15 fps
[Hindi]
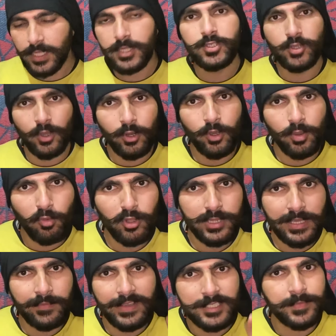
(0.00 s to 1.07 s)
जो लोग
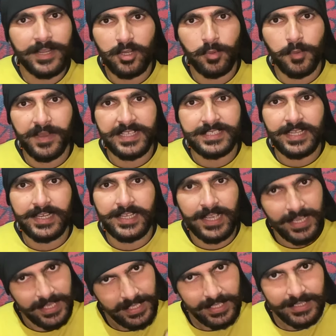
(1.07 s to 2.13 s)
बोलते हैं भाई जोमेटो में पैसा नहीं
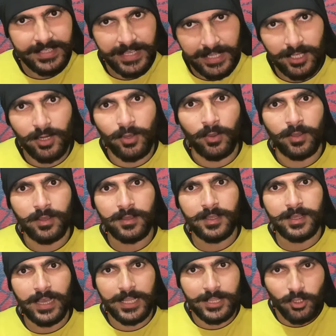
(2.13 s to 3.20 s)
है देख लो
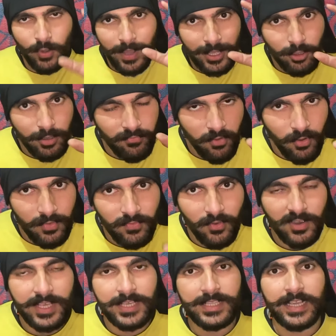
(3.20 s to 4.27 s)
अंतो आंखों फोड़
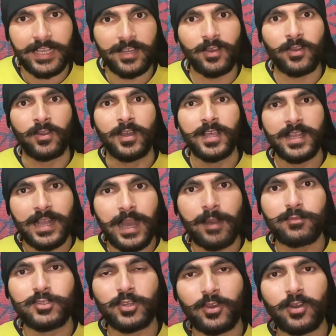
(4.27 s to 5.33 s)
फोड़ के देख लो
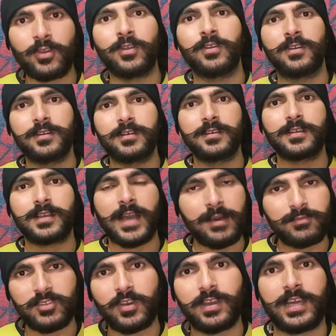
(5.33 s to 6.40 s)
काम चोरो
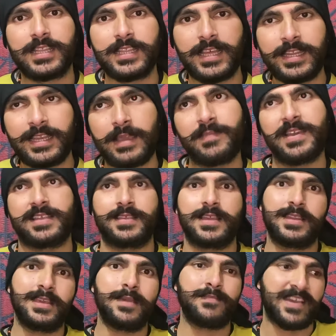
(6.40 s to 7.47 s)
काम तो करना नहीं है पैसा
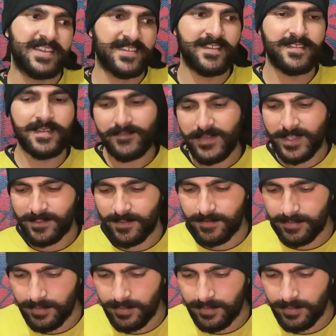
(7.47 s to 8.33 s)
नहीं है पैसा नहीं है पैसा नहीं